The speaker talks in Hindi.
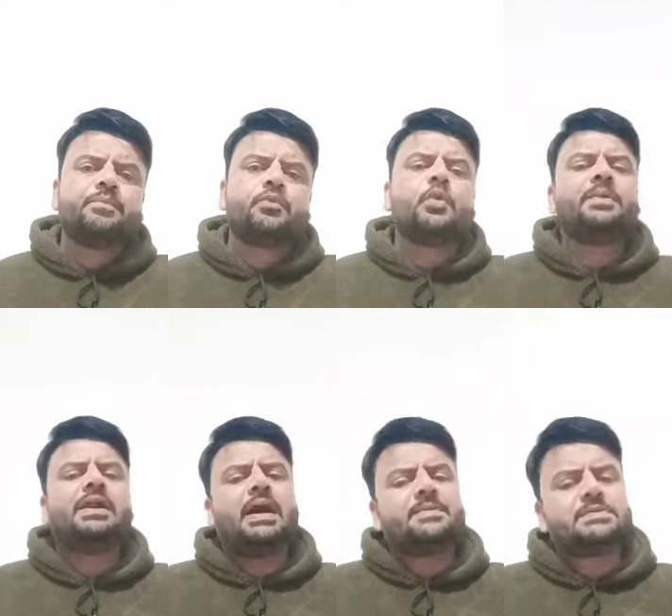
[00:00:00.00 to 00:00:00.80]
तो
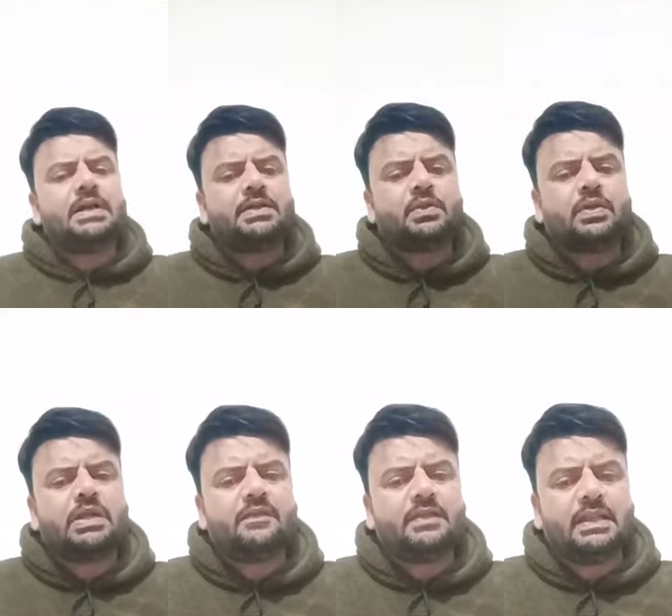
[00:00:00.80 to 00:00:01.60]
मेरा आपसे हाथ जोड़ के
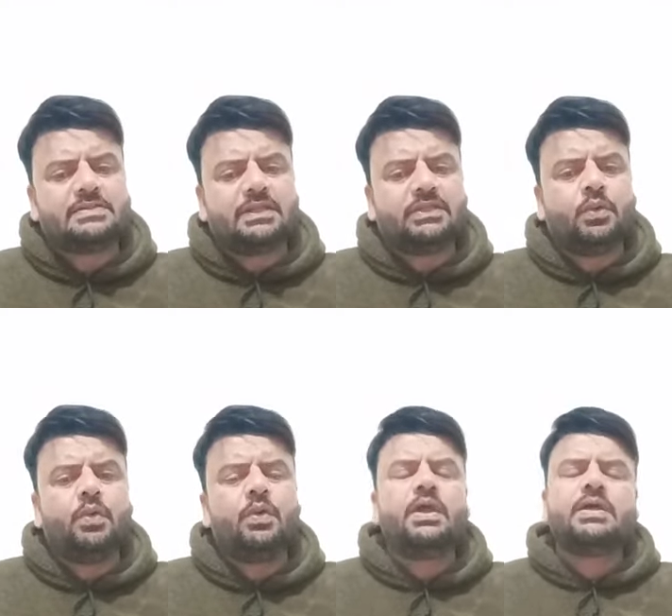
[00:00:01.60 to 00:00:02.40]
निवेदन है साथियों
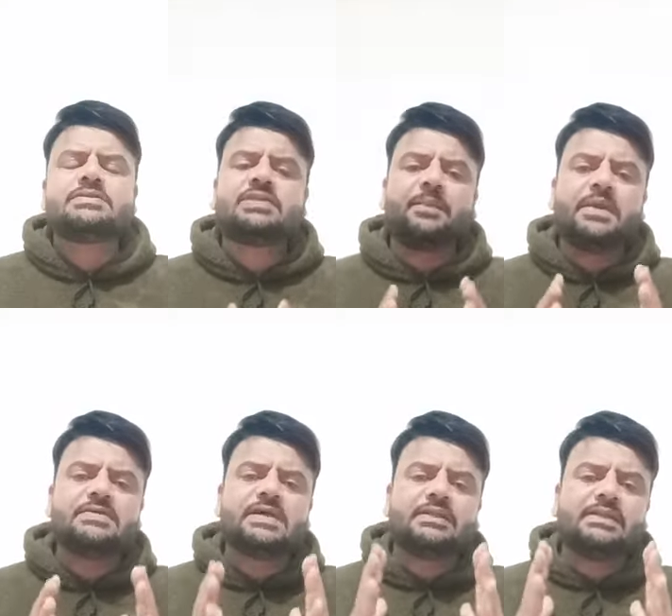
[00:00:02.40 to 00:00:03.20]
सभी
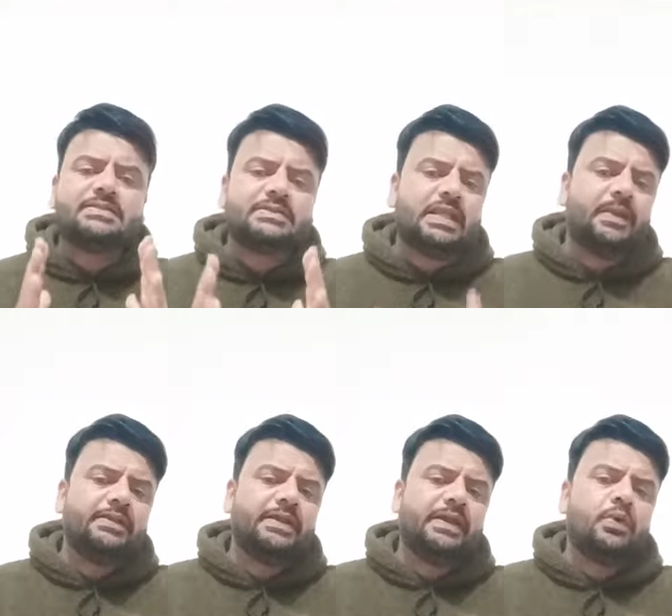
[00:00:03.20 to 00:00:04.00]
साथी जितने भाई
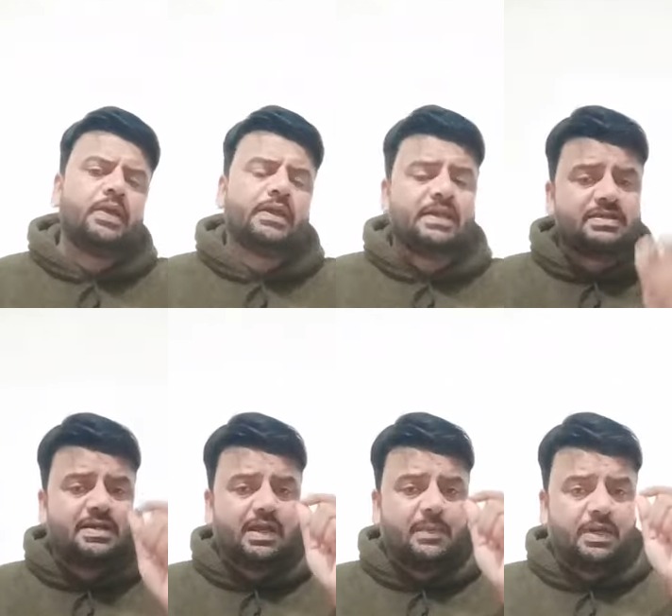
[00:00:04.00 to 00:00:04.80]
देख रहे हो एक एक
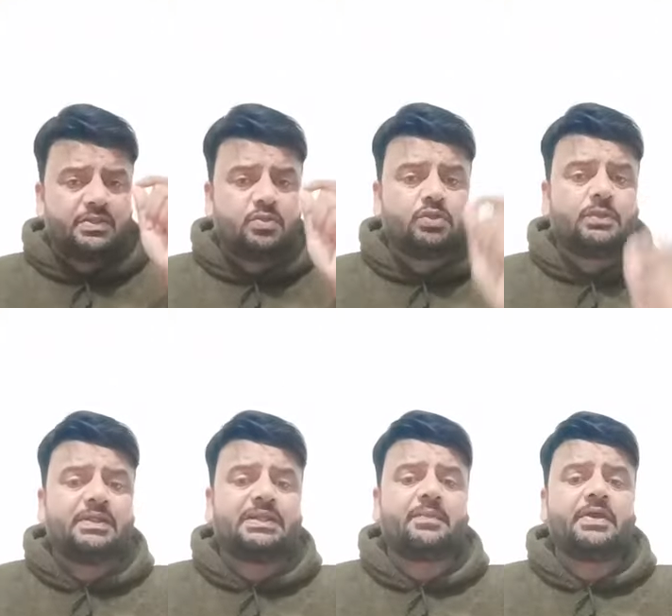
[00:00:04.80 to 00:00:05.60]
शेयर का बटन जरूर दबा
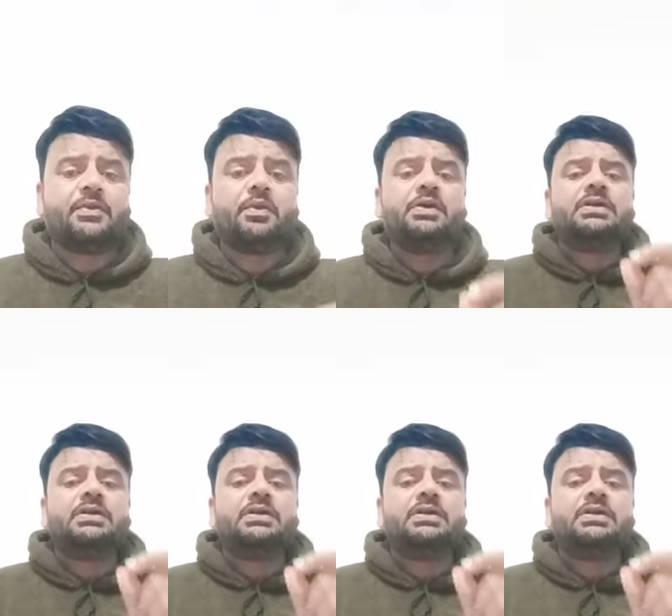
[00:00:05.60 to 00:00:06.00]
देना भाइयों